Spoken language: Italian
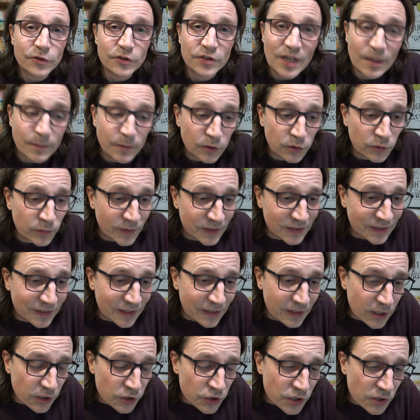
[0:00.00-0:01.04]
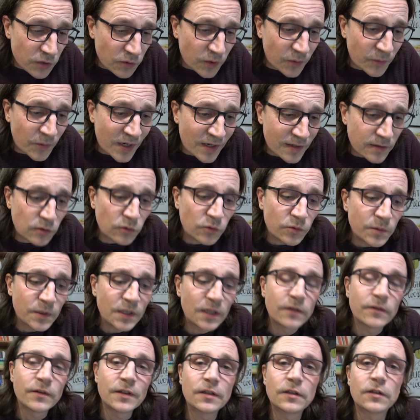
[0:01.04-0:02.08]
Sabato mattina 5 marzo
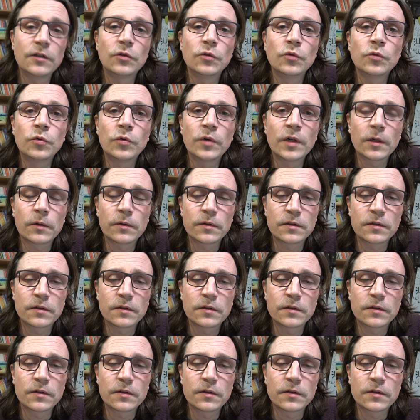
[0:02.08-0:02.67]
2022,